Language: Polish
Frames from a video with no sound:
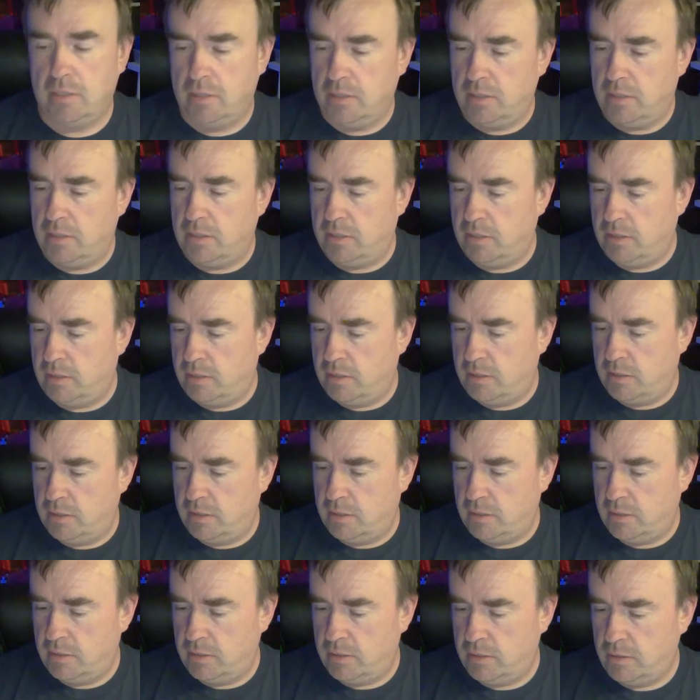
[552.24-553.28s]

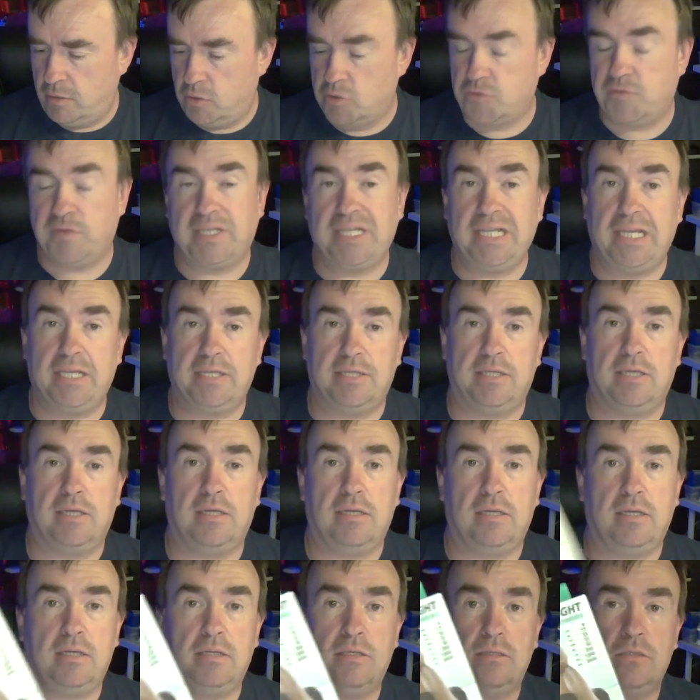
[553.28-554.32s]
e,
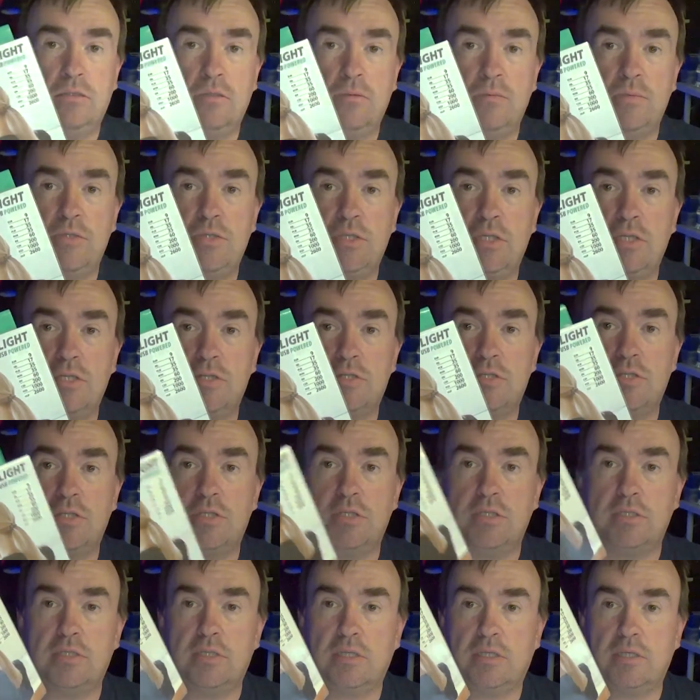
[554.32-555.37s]
oświetlenia, to myślę,
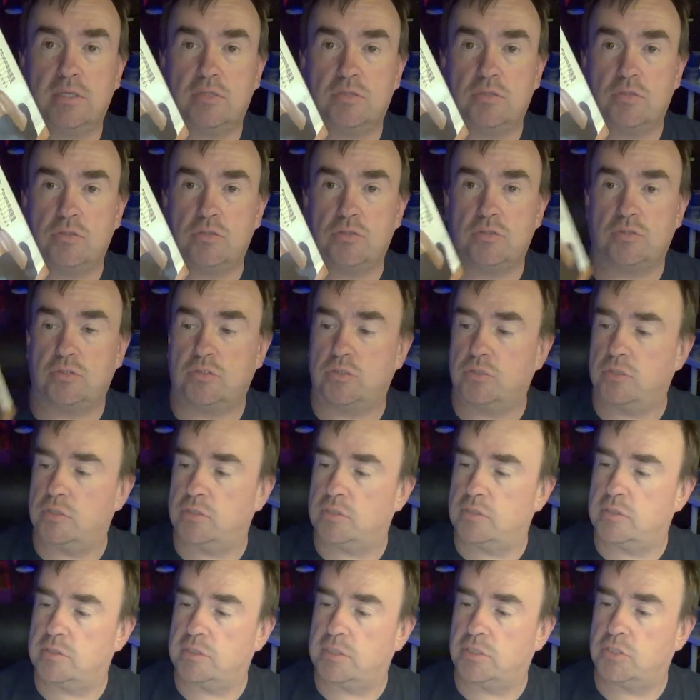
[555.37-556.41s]
że takie coś
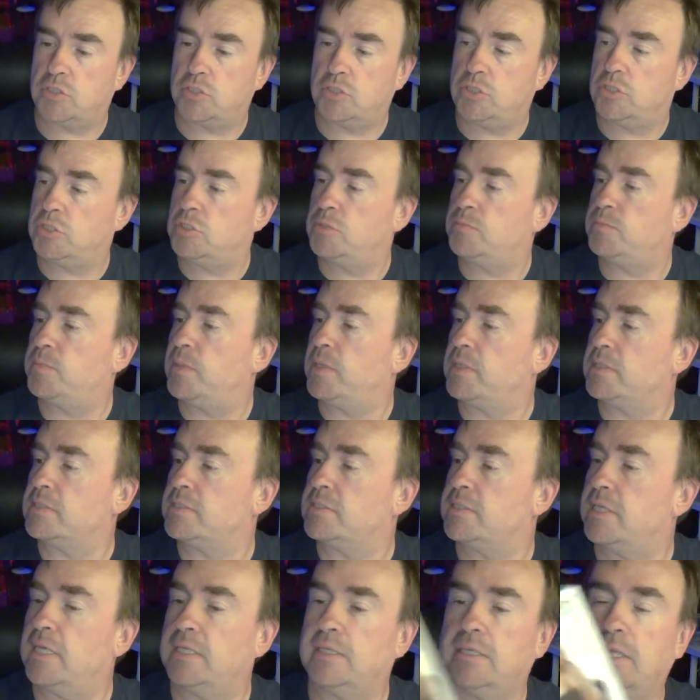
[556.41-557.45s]
e, za 35
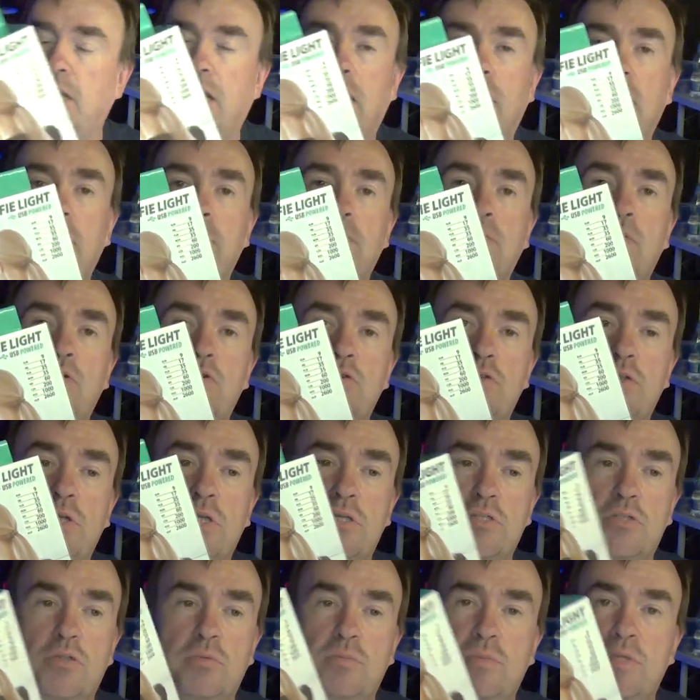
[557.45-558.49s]
zeta
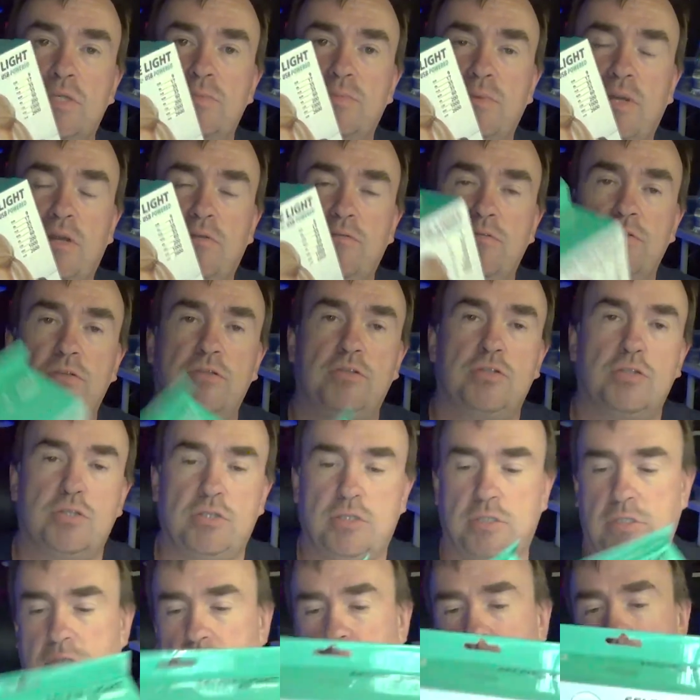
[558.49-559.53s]
można sobie sprawić
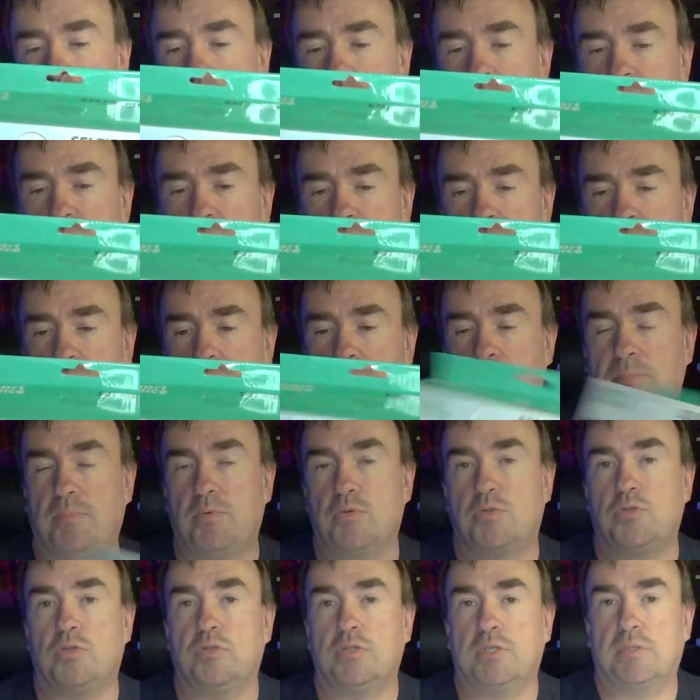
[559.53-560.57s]
i, i to myślę, że na
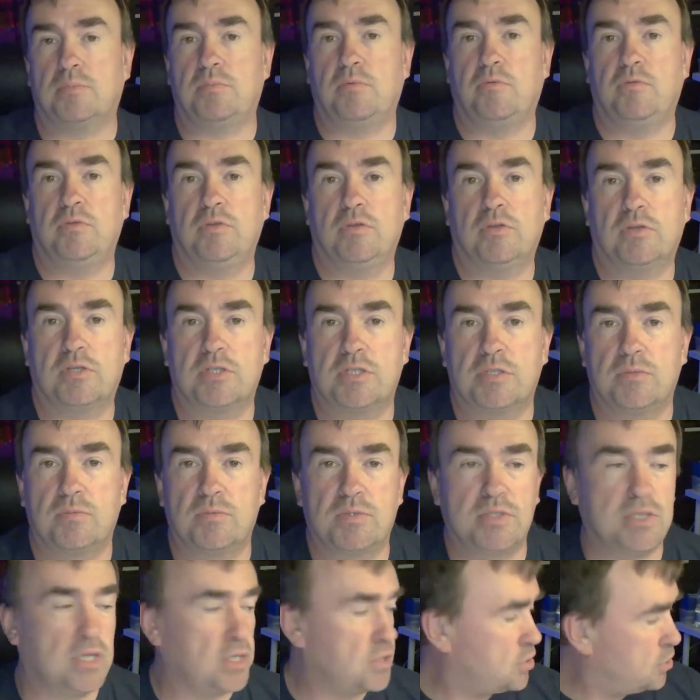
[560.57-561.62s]
początek powinno każdemu
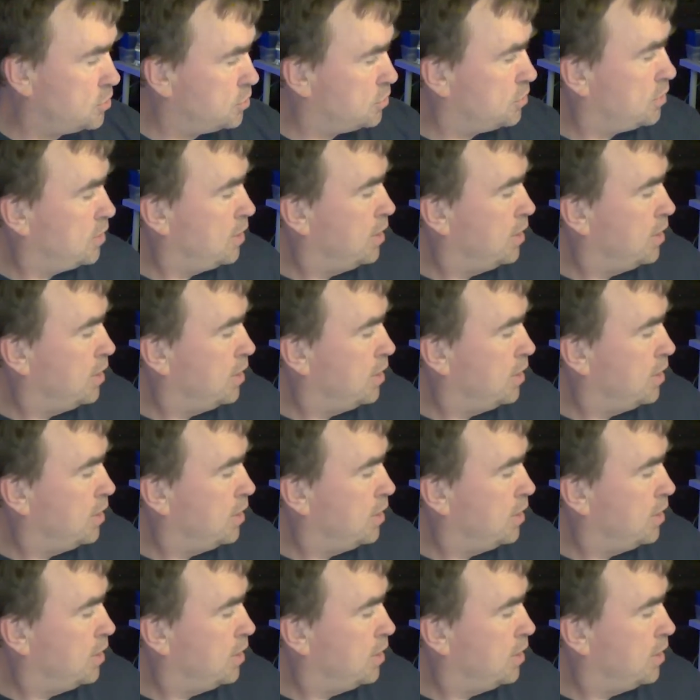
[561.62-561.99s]
starczyć.